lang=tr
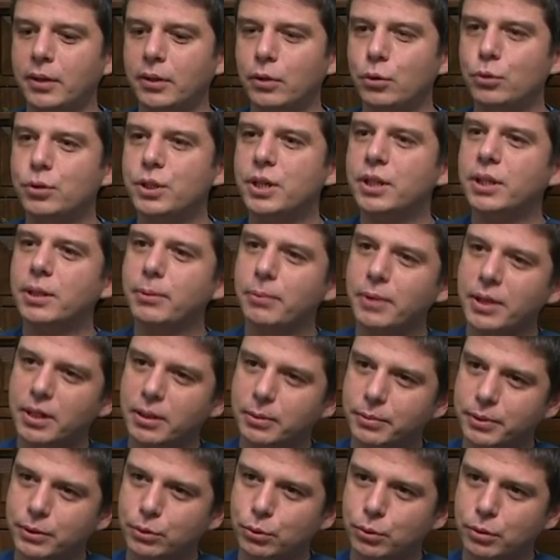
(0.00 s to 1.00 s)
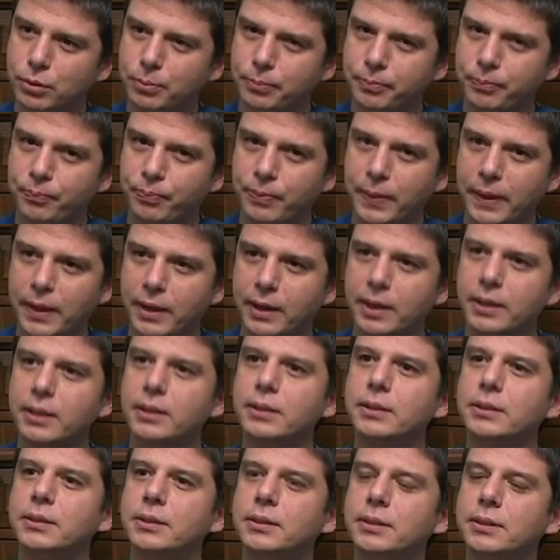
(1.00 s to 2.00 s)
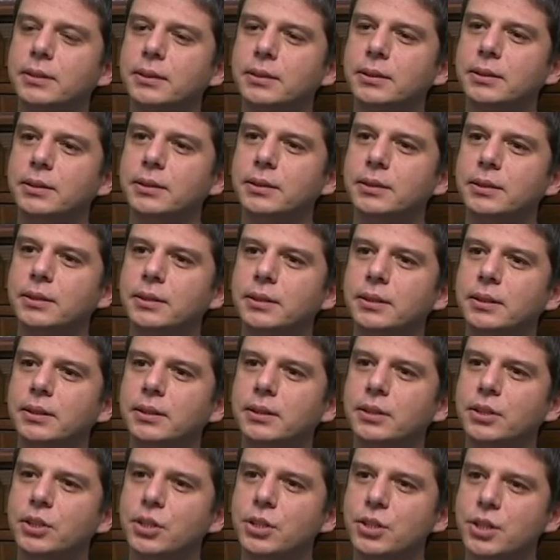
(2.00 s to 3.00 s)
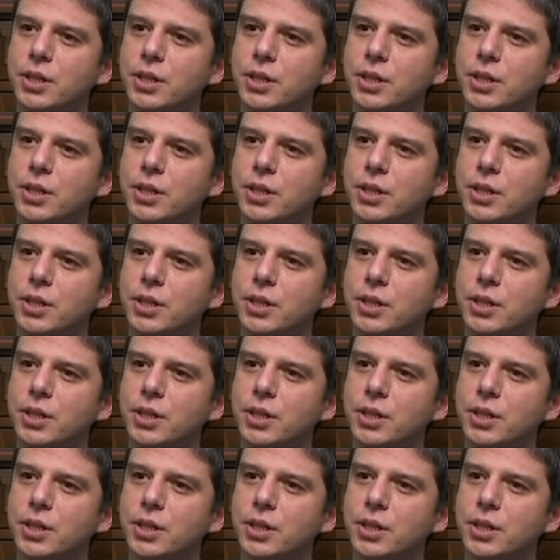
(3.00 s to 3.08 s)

Öncelikle merhaba diyorum. Ee, dişin